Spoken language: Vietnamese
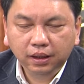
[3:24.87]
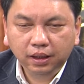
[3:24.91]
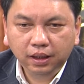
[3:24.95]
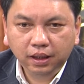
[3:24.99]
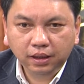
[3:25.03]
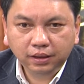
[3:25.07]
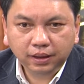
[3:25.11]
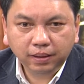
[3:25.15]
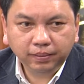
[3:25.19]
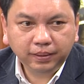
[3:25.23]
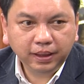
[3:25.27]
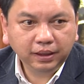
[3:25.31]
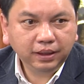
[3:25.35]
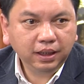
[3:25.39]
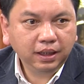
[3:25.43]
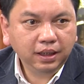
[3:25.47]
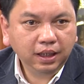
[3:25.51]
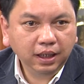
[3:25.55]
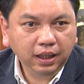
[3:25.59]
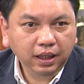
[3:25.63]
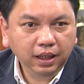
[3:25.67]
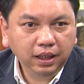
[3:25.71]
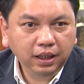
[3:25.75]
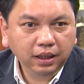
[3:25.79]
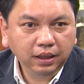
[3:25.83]
xem xét rất
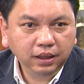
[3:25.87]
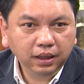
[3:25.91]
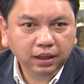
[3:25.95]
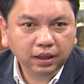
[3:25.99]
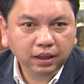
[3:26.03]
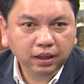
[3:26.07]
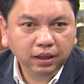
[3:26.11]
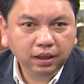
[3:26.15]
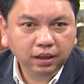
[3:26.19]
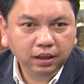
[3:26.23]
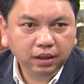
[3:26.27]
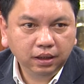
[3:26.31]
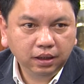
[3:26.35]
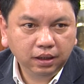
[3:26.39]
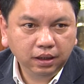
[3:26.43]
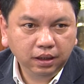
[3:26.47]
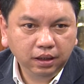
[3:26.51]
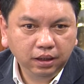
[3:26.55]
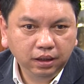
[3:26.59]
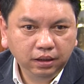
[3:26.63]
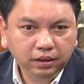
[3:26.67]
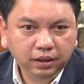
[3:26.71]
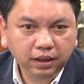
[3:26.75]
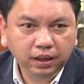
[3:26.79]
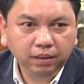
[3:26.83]
kỹ những
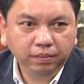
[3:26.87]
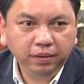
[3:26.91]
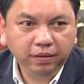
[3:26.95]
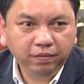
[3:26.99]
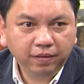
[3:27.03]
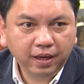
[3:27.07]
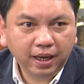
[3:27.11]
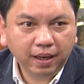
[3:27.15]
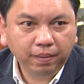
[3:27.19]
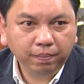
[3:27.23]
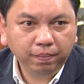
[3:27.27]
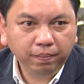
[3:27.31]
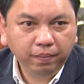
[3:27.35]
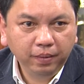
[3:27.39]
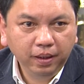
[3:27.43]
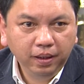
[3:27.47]
cái trường hợp vi phạm